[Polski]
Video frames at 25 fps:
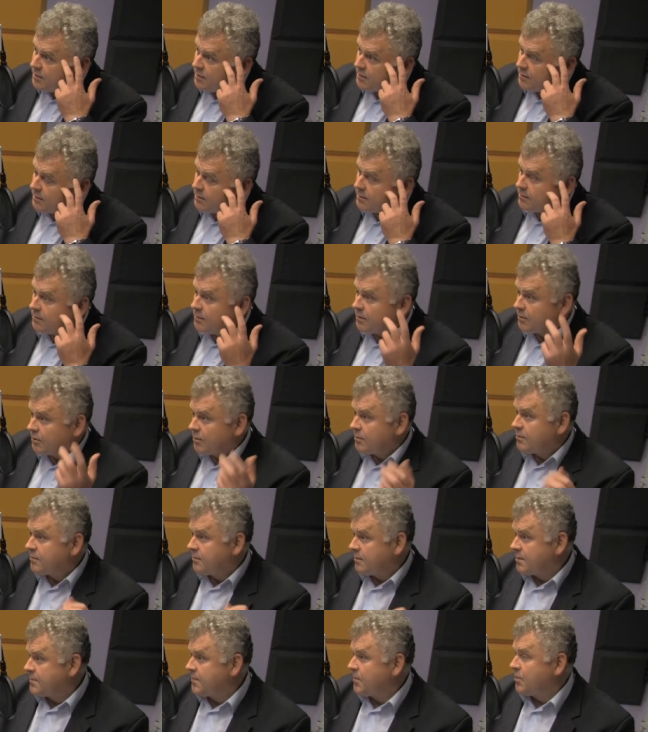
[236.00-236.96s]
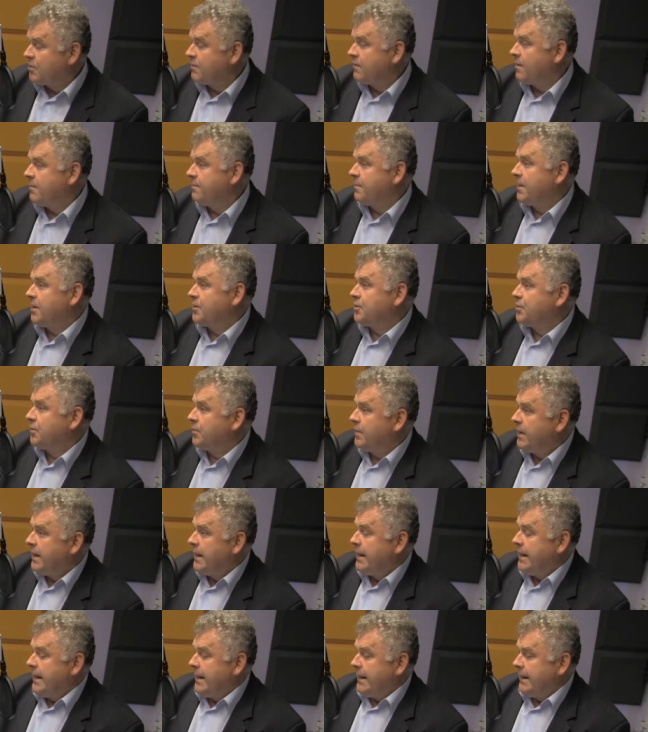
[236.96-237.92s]
y, no to z podziwem patrzą
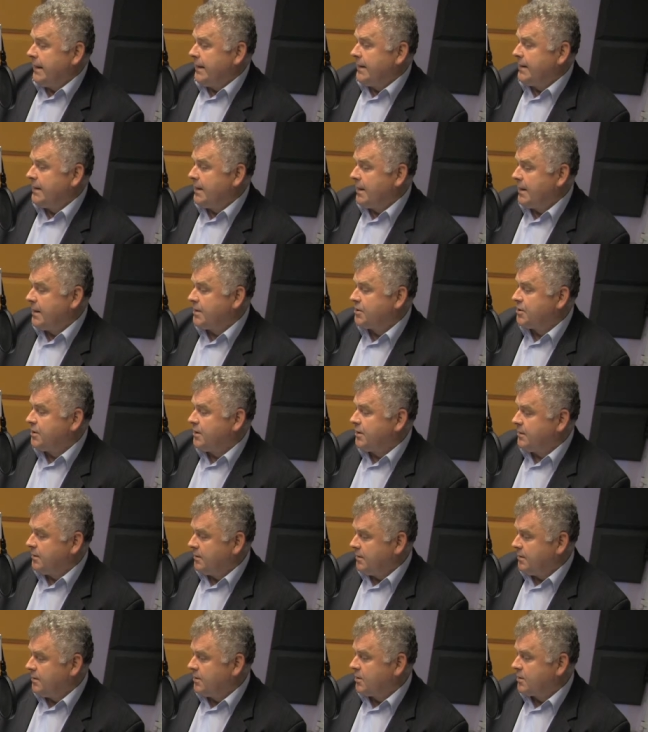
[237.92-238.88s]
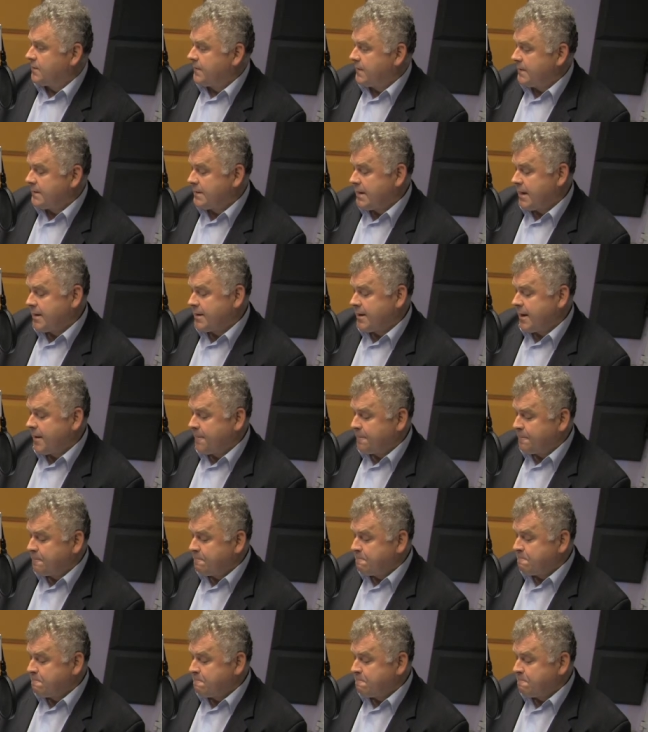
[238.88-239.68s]
na nasze rozwiązania.